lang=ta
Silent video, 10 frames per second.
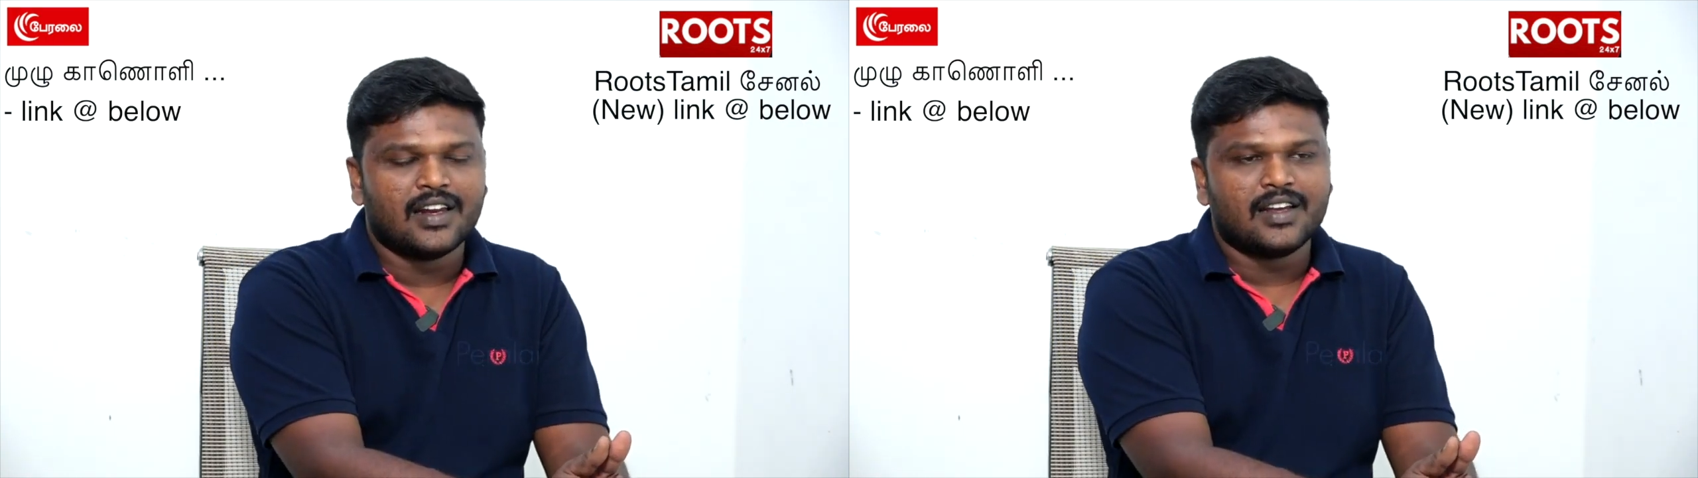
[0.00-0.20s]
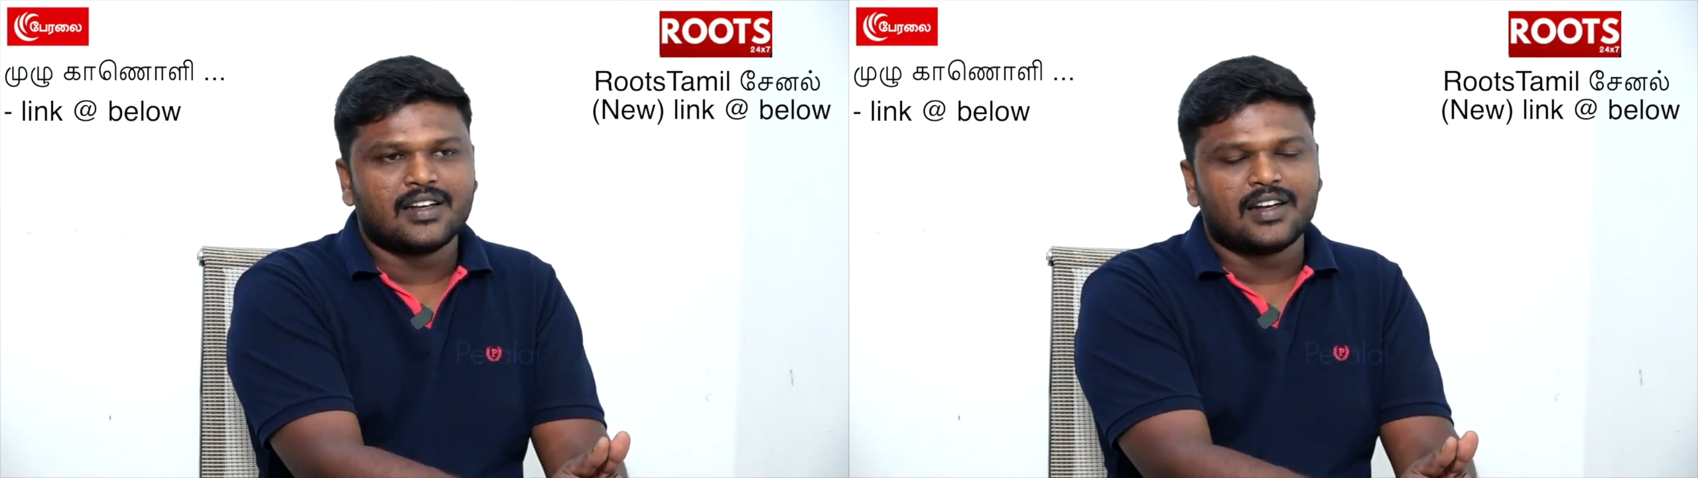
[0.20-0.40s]

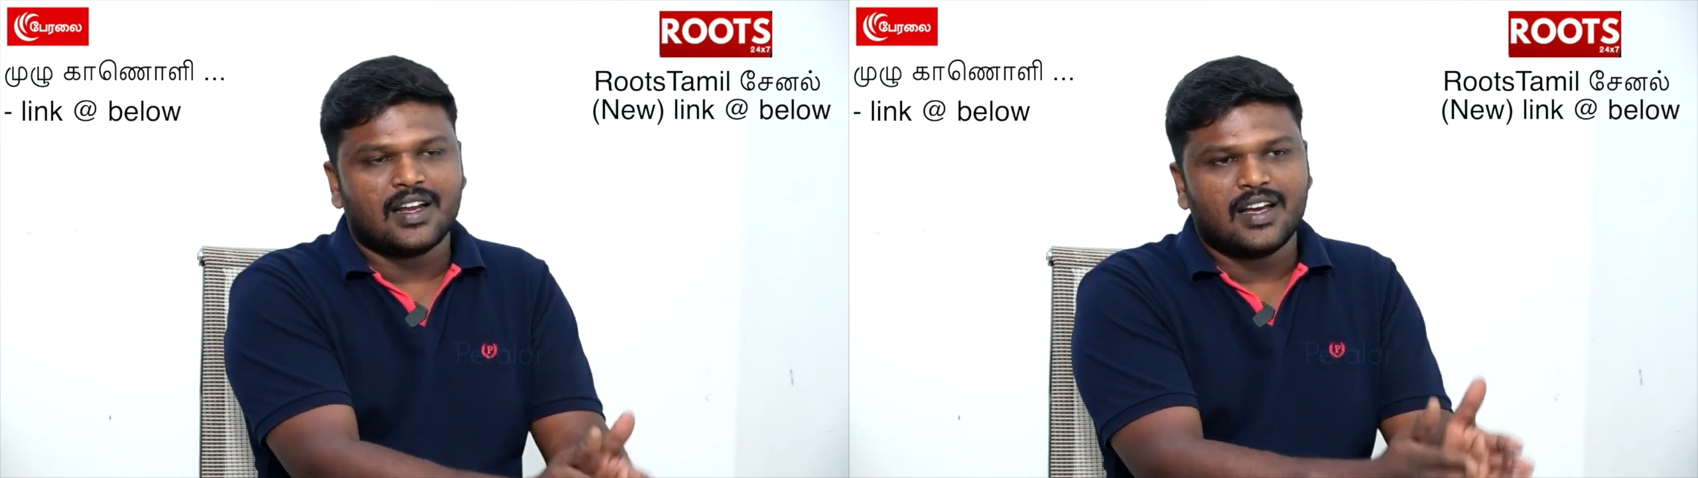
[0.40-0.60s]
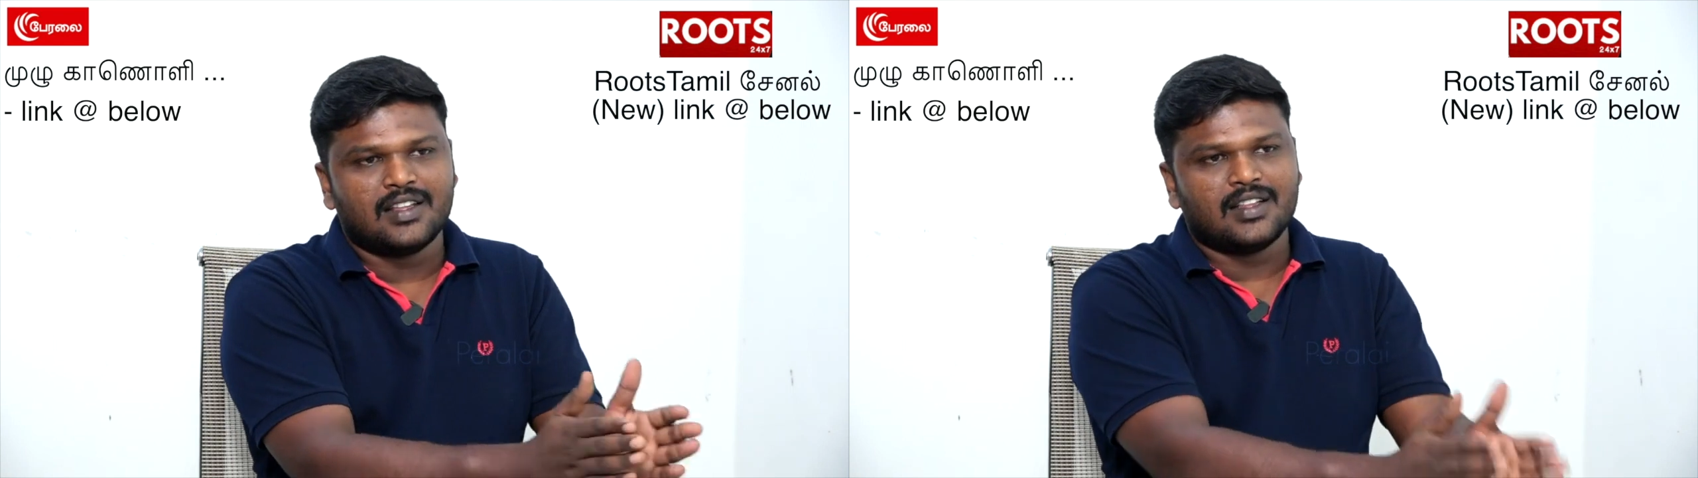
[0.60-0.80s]
இருக்கின்ற
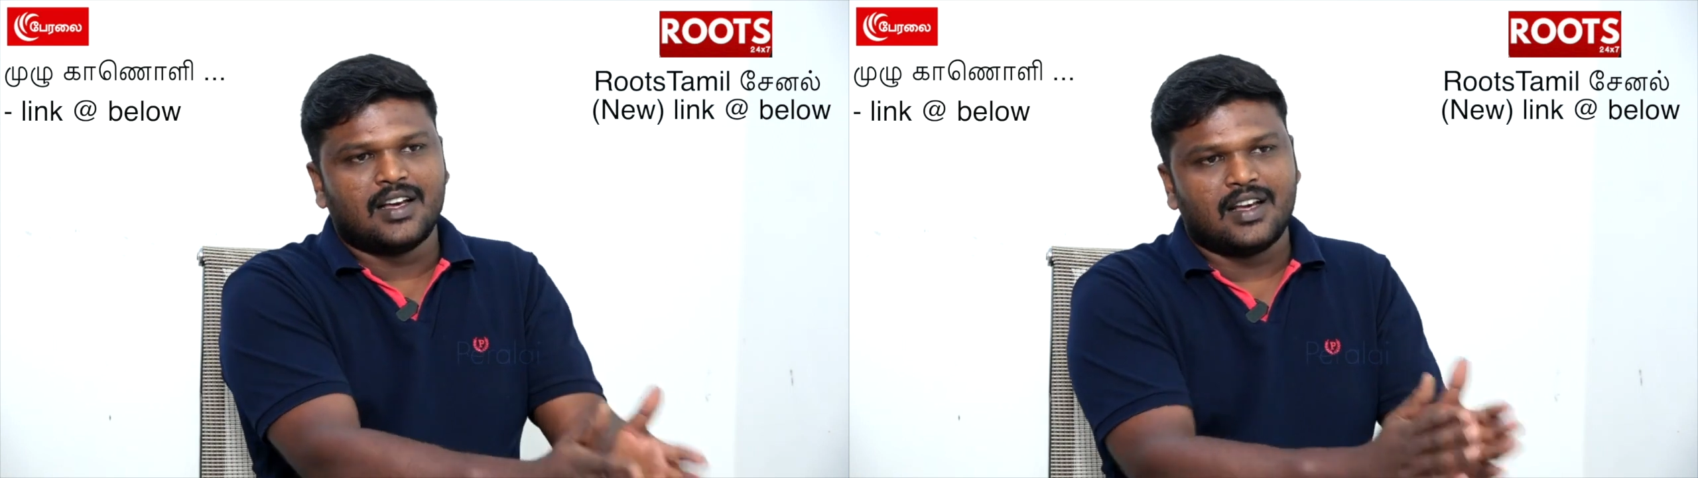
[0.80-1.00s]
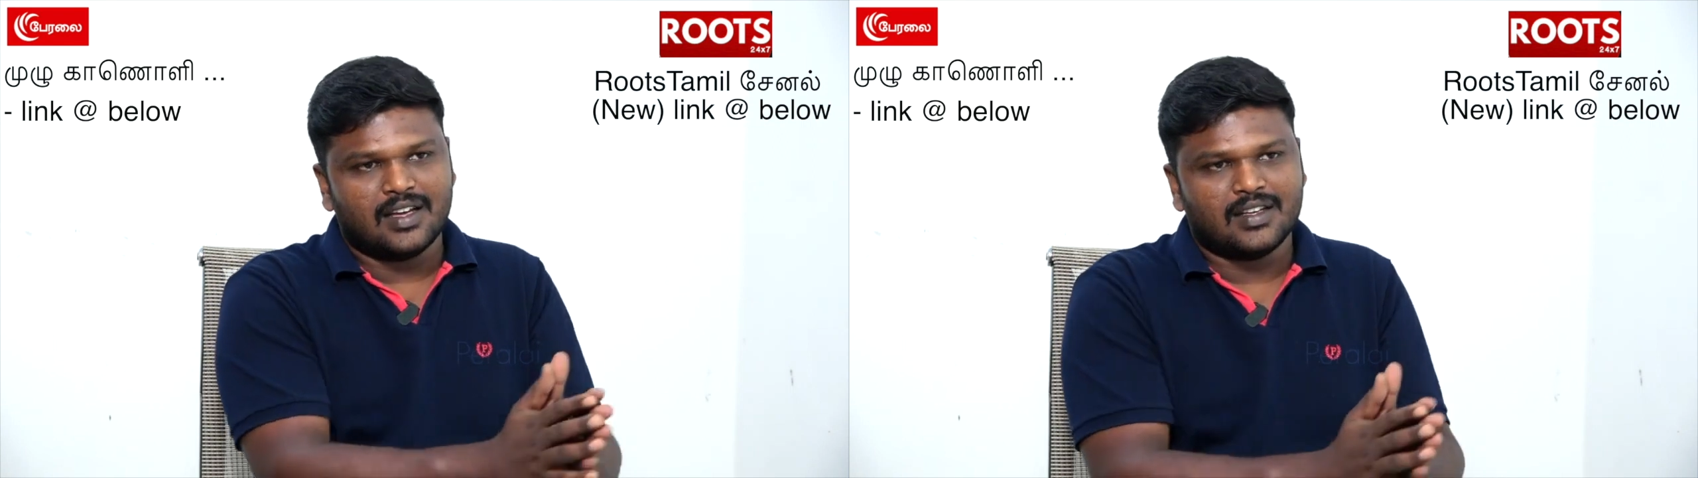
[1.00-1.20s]
இந்த
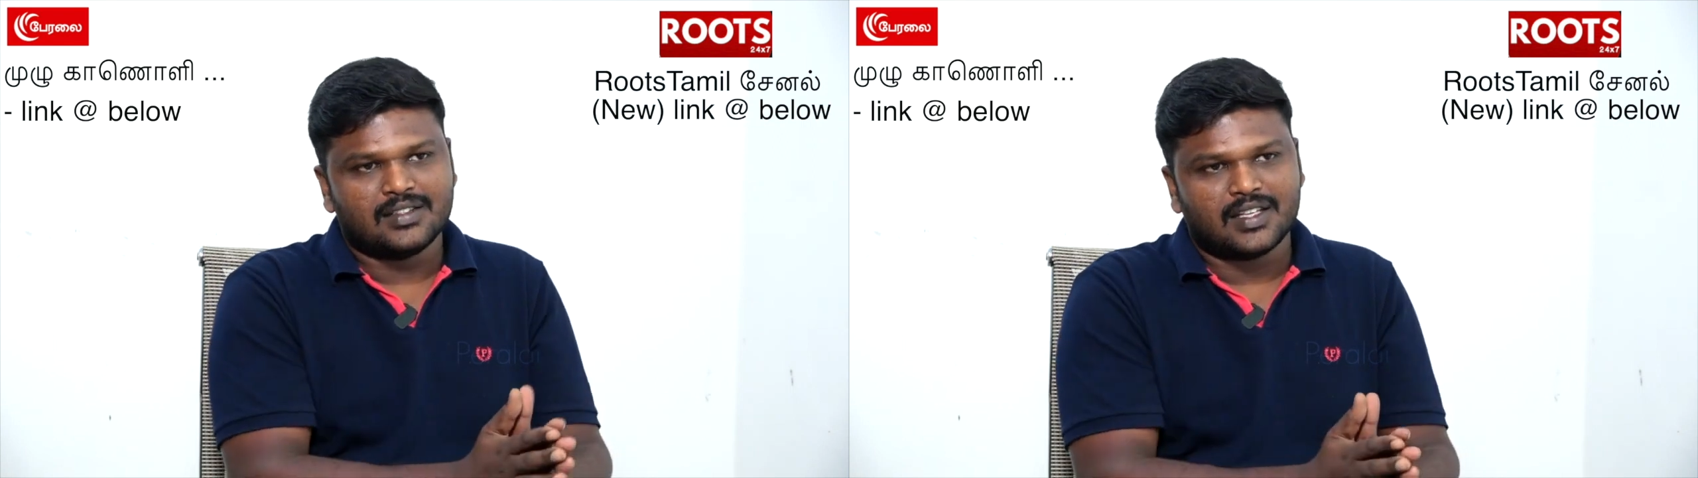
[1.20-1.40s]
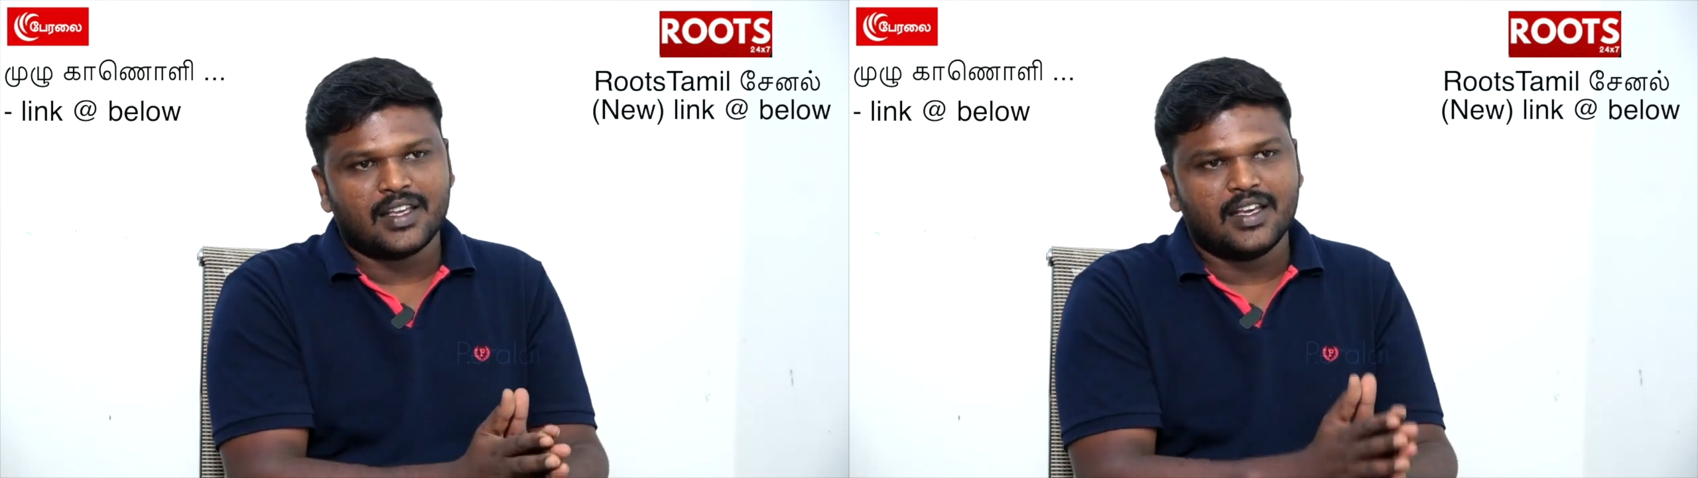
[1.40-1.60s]

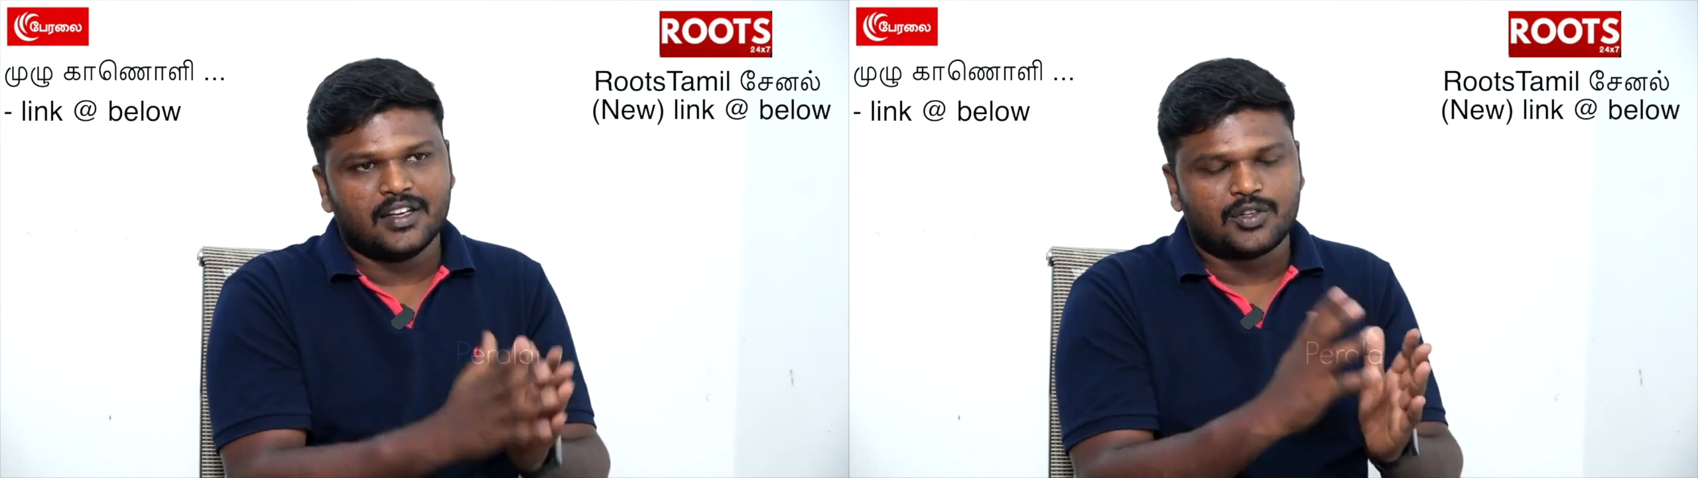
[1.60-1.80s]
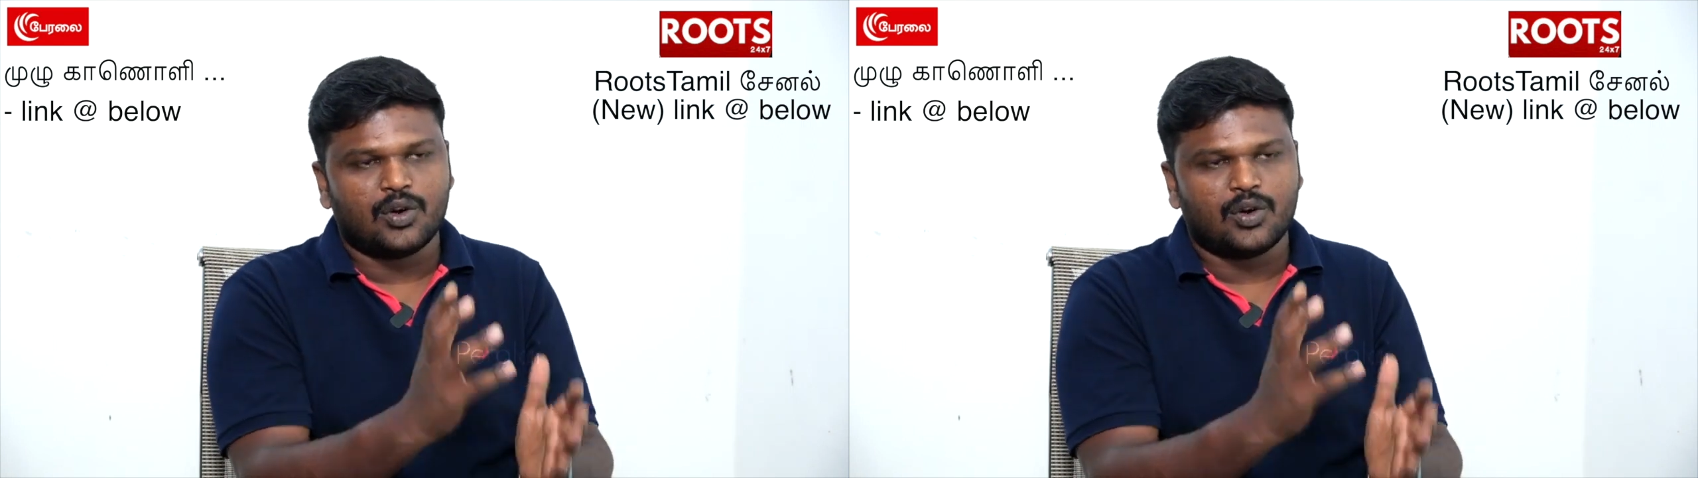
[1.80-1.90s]
சங்கி